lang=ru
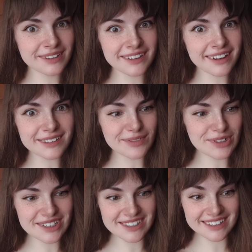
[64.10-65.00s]
никогда в
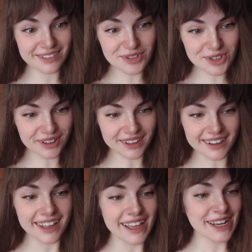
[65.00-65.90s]
жизни я в шоке.
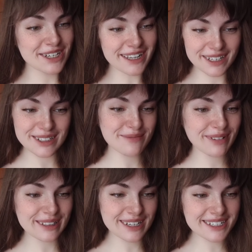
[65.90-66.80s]
Жареные
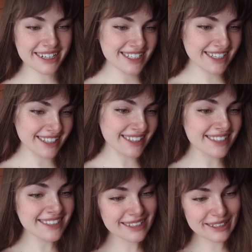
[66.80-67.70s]
баклажанчики
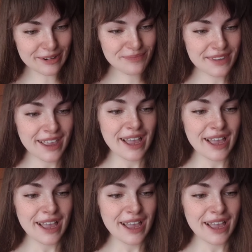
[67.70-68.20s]
с сыром.